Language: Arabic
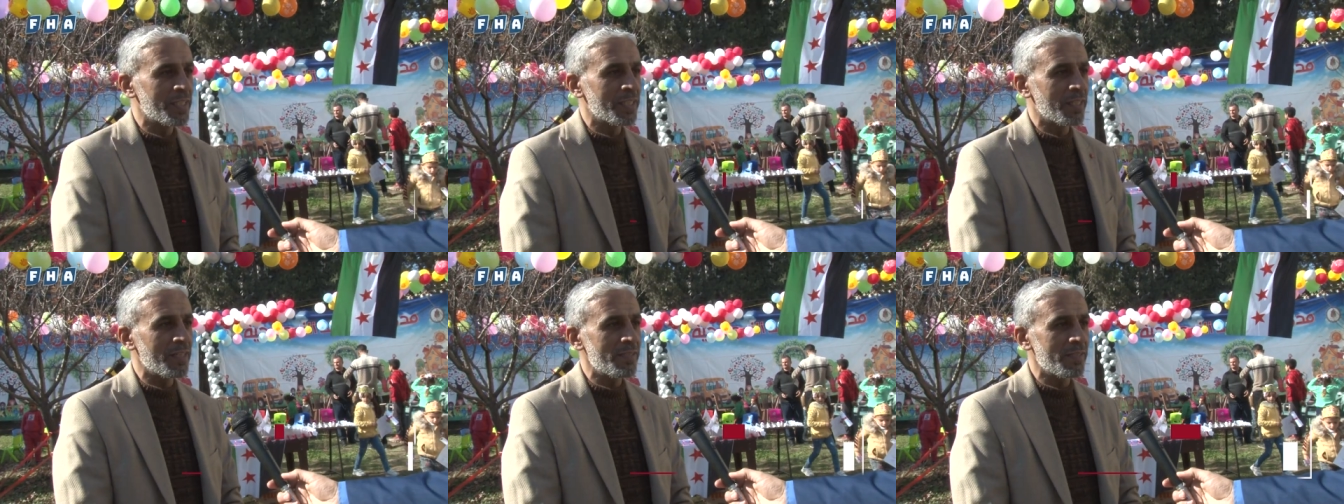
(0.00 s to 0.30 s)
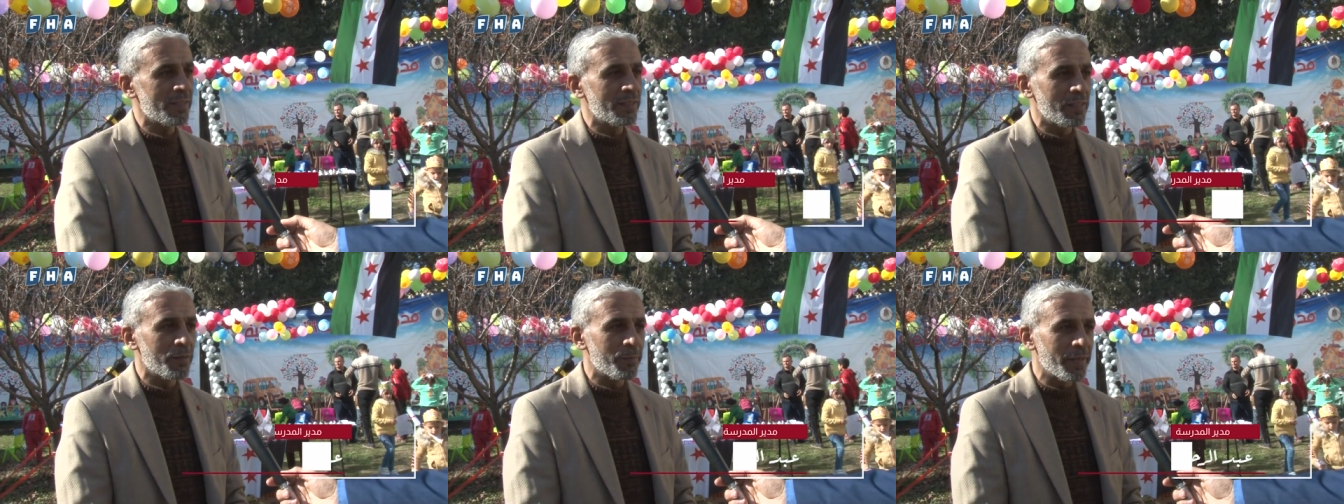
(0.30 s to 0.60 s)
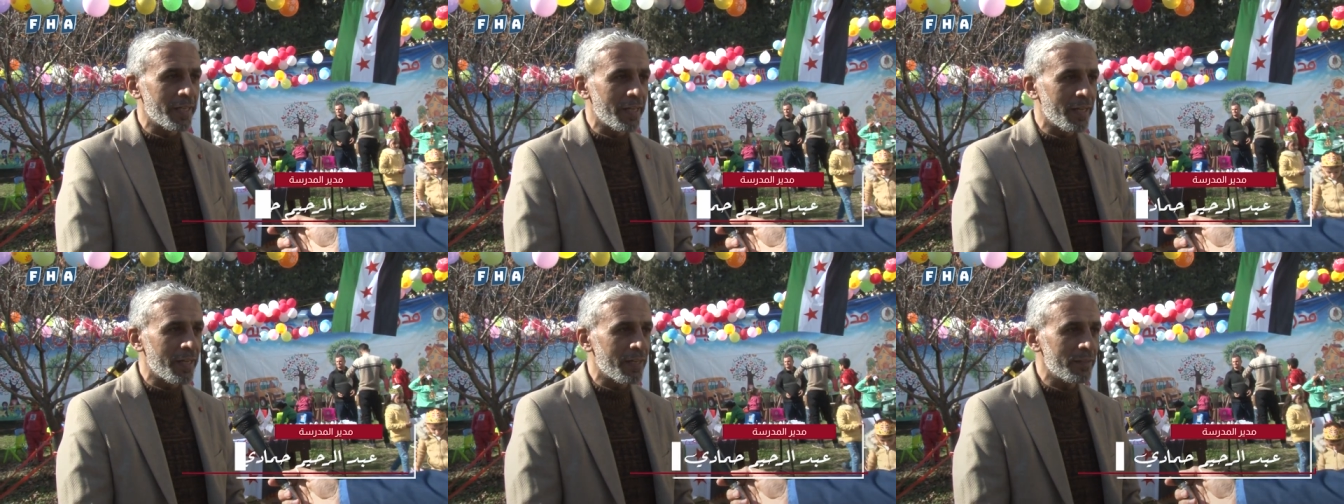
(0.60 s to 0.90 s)
مدرسة
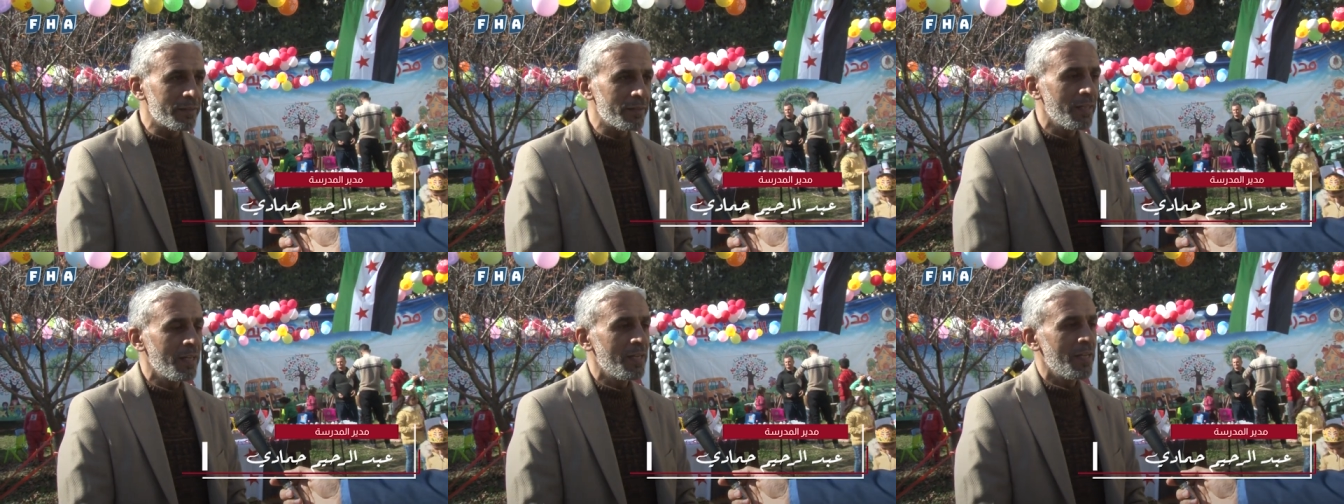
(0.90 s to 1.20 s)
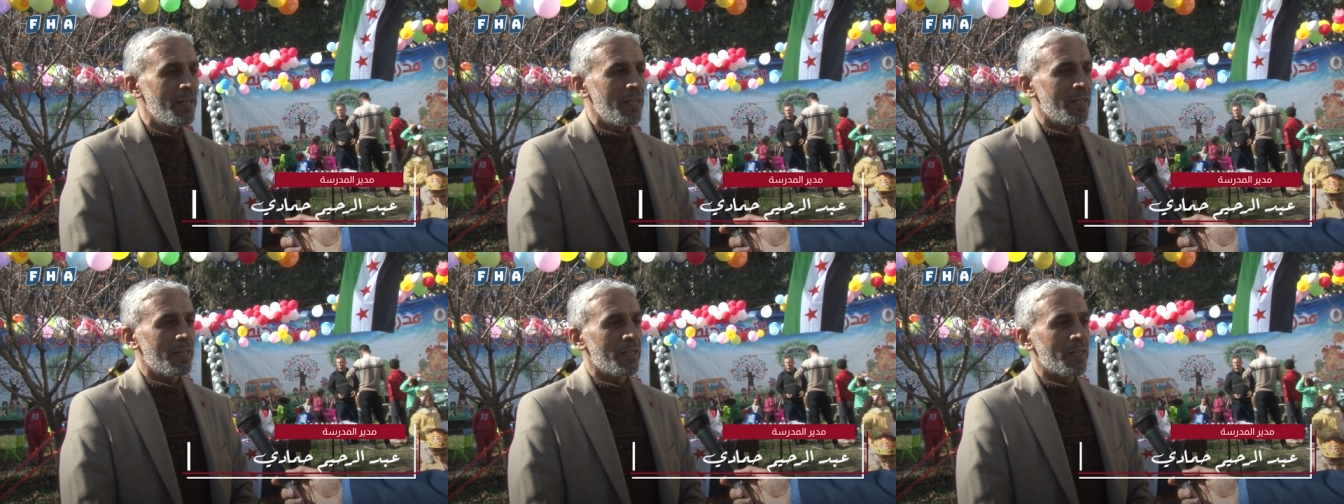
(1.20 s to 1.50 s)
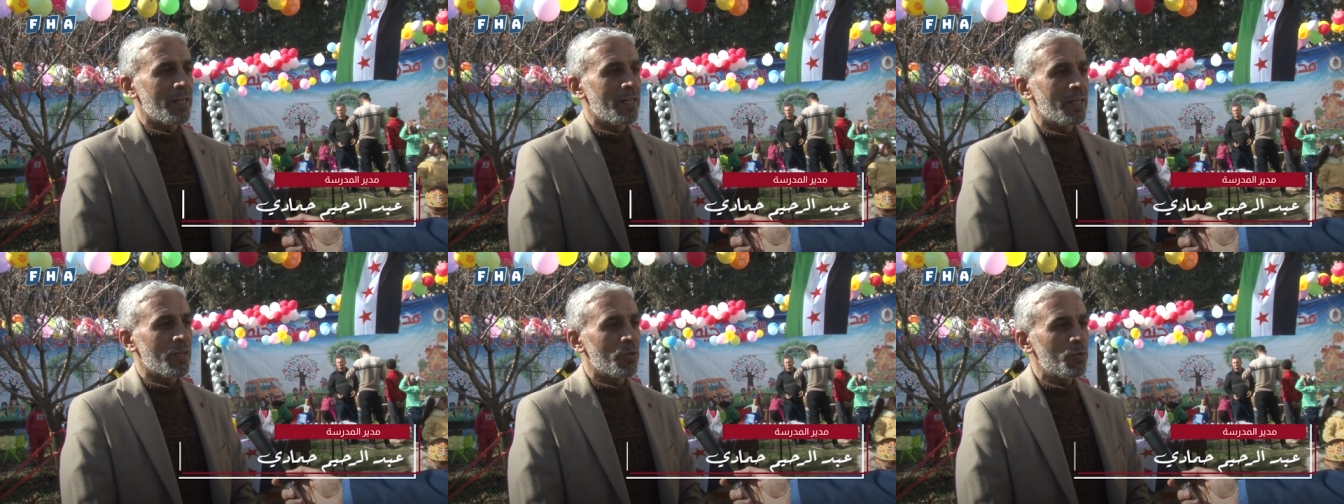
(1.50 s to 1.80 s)
البنات
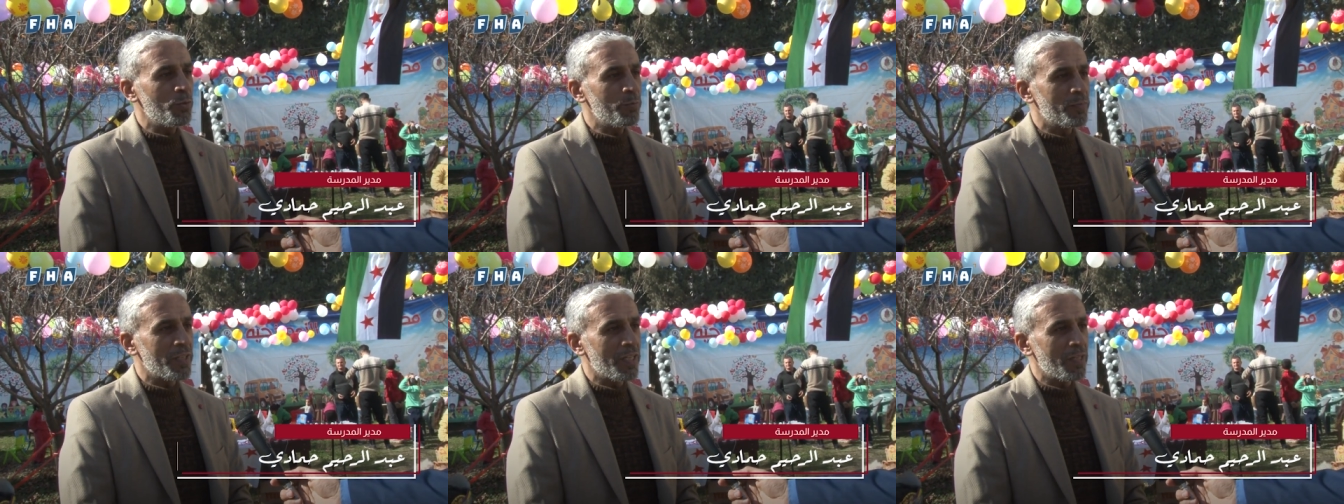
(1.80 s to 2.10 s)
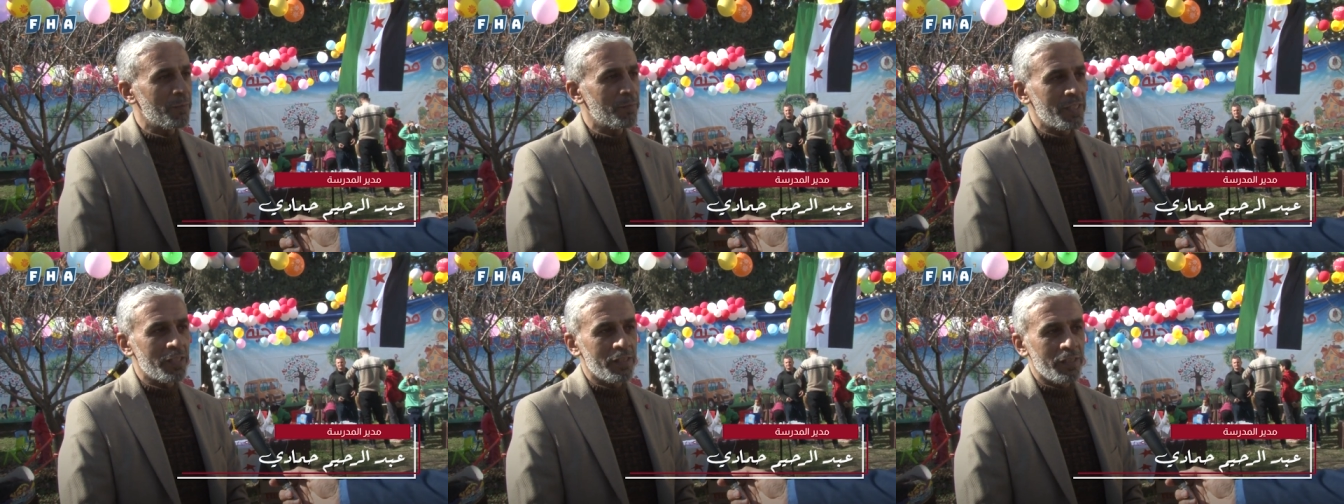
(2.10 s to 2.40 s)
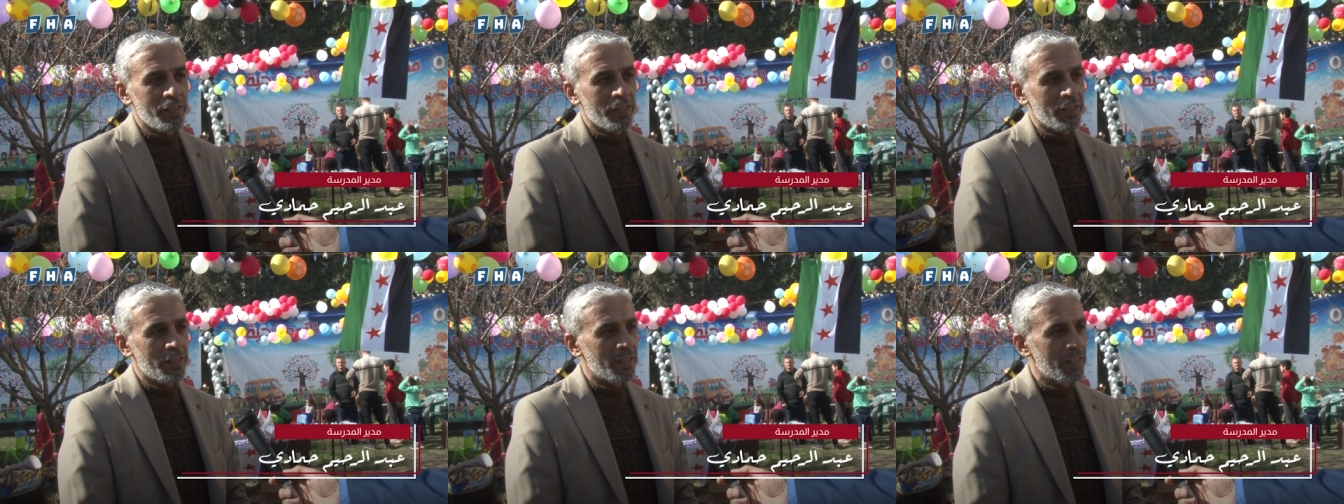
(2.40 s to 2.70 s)
آه، قمنا
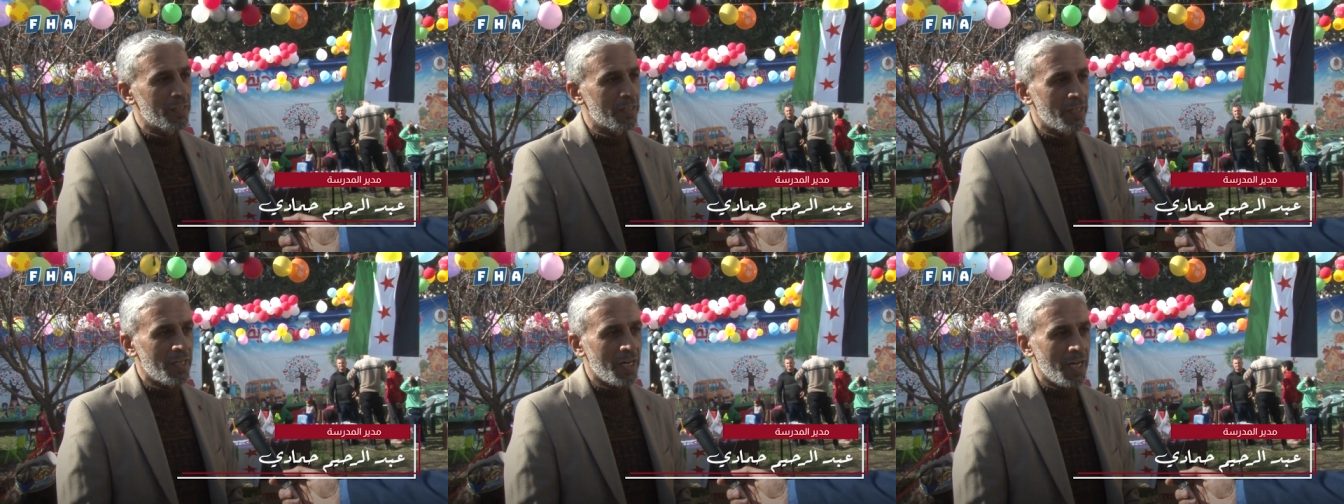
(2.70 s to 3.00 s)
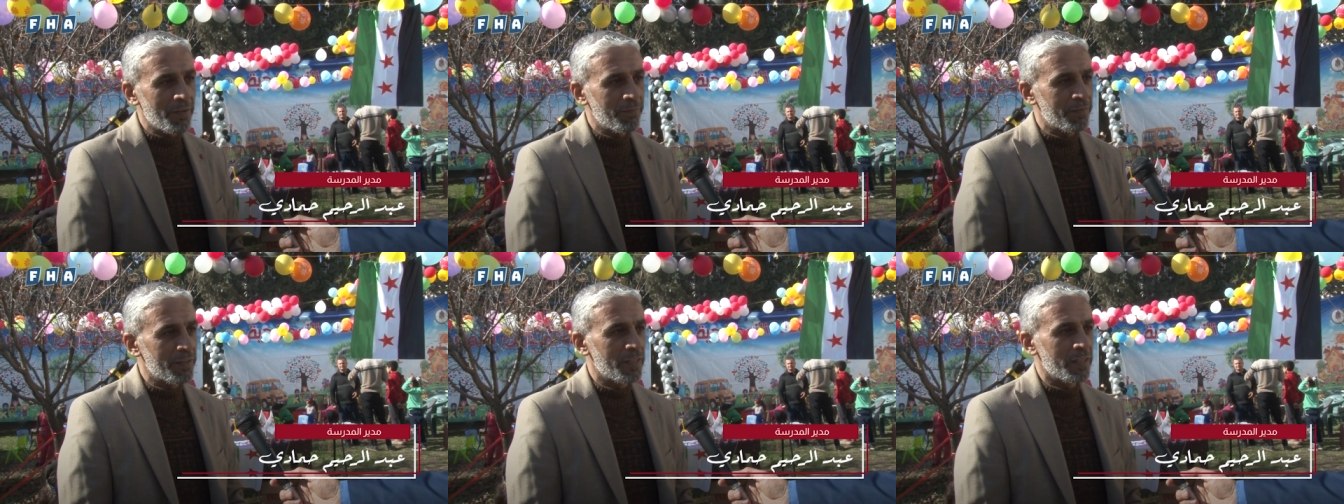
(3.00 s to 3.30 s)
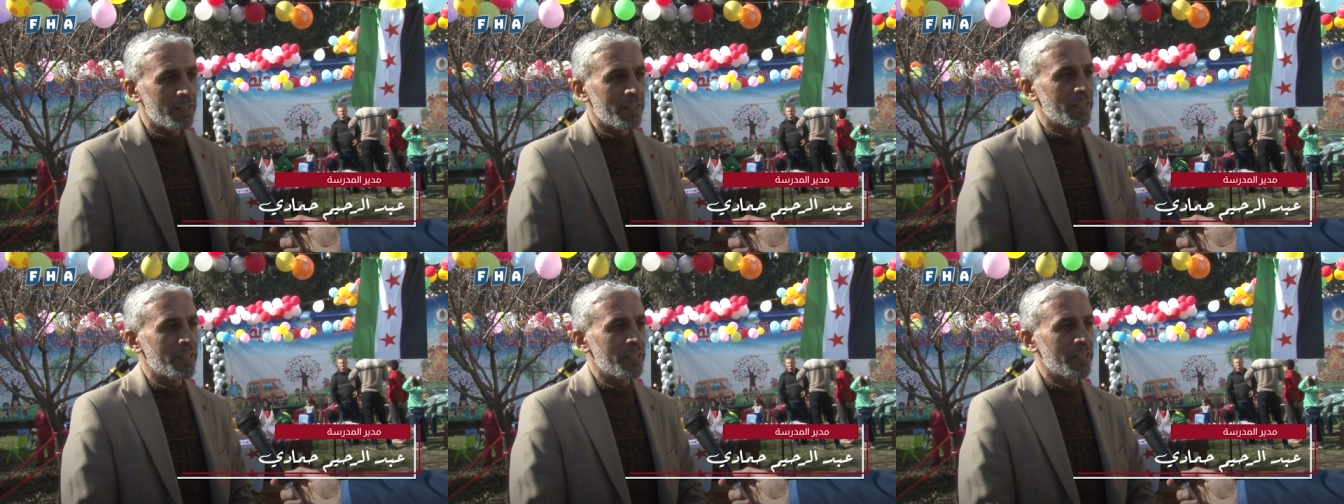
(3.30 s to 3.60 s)
بحفل
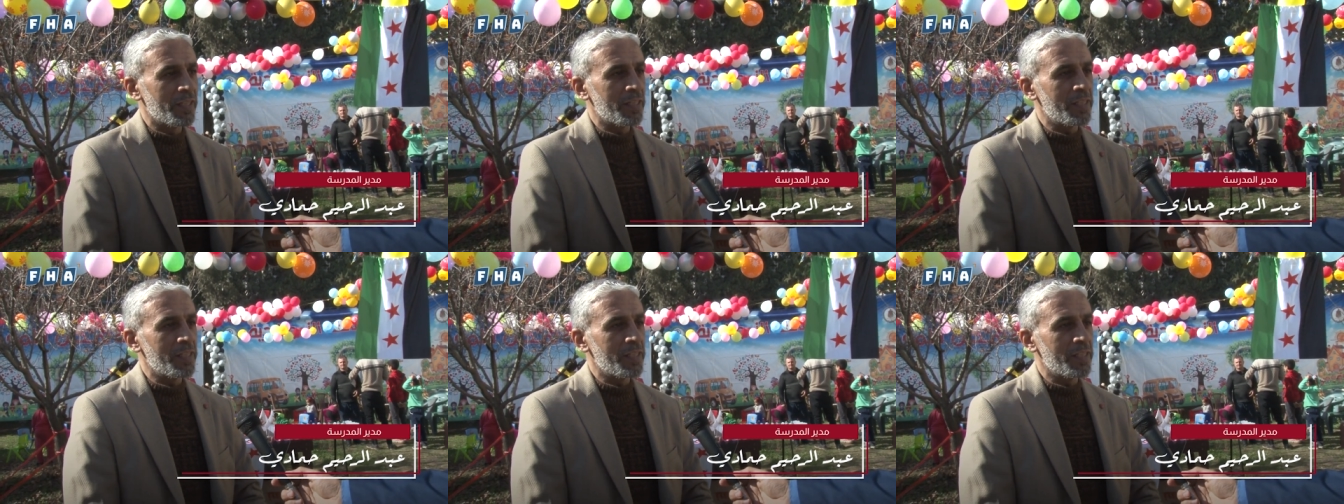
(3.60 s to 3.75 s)
آه،